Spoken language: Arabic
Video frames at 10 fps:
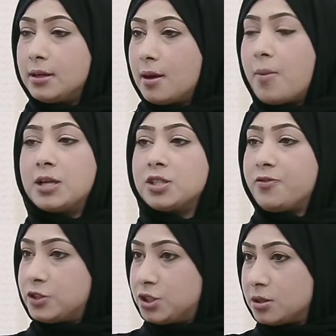اباشر
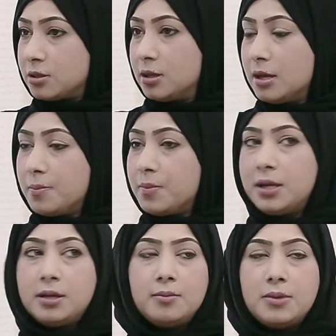في الشغل
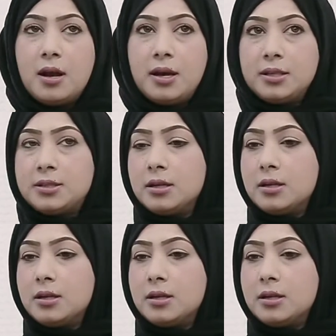من من ناحيه